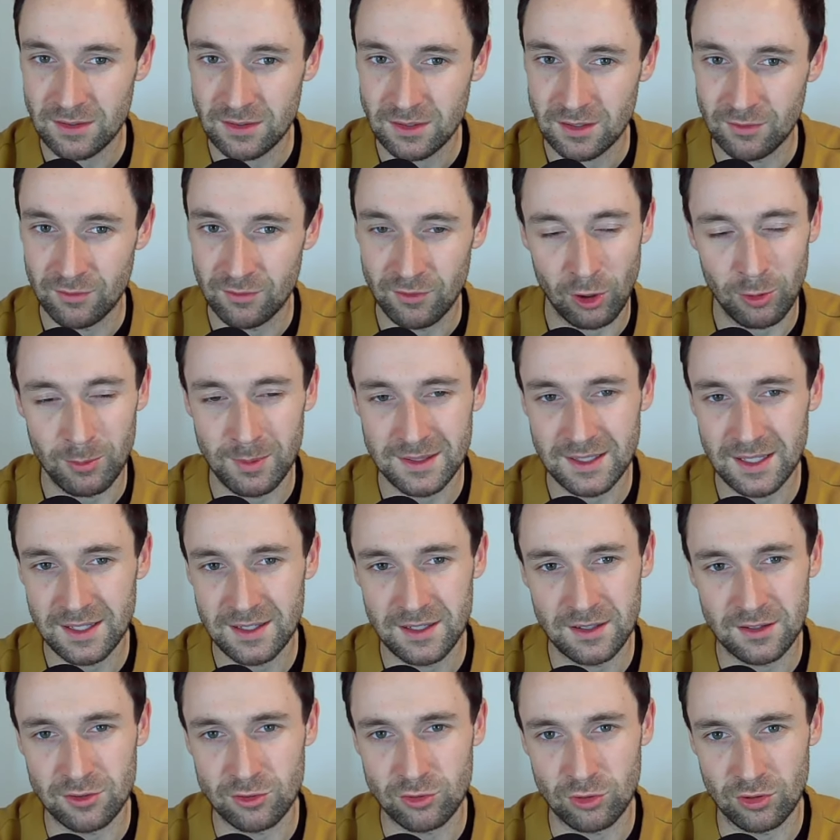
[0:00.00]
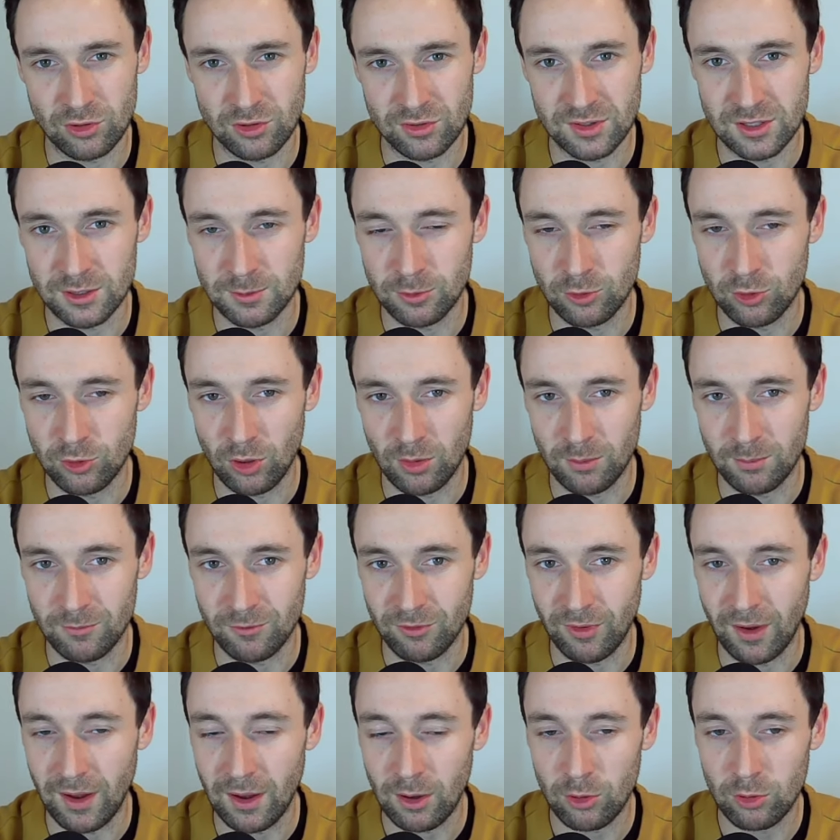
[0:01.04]
Warum hat der diese Chance nicht
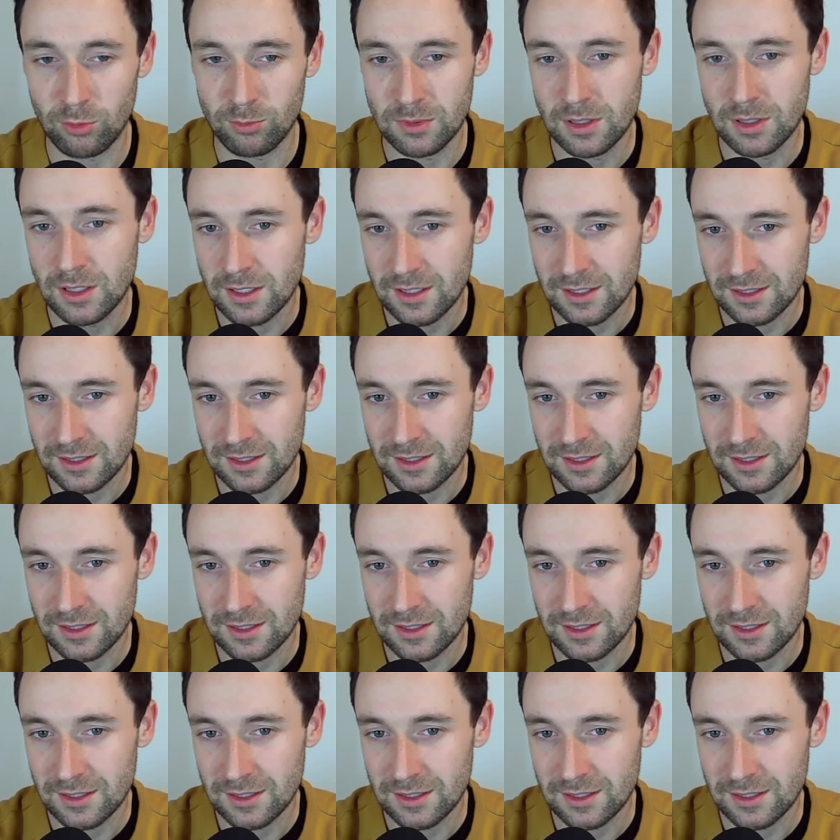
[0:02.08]
bekommen? Warum,